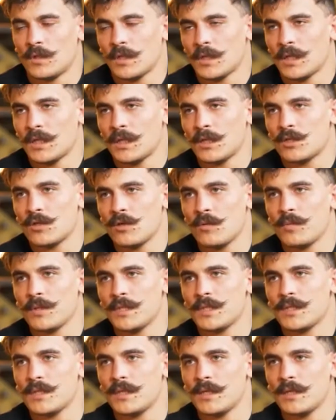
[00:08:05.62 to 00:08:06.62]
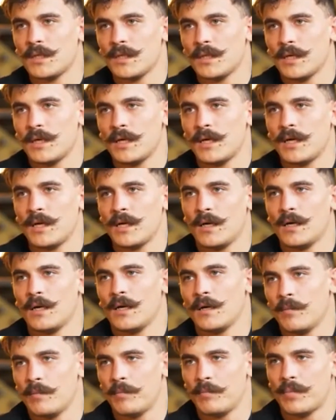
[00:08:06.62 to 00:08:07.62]
тогда должно быть
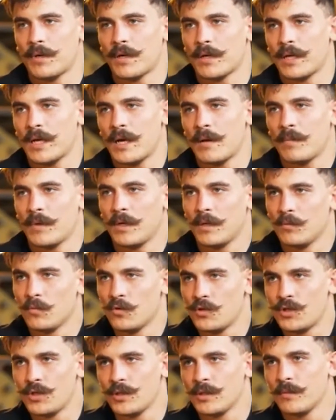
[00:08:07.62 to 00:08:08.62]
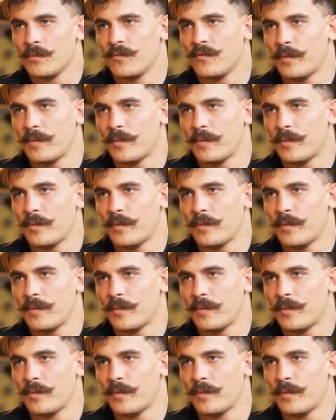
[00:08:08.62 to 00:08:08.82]
стыдно парням и мужчинам,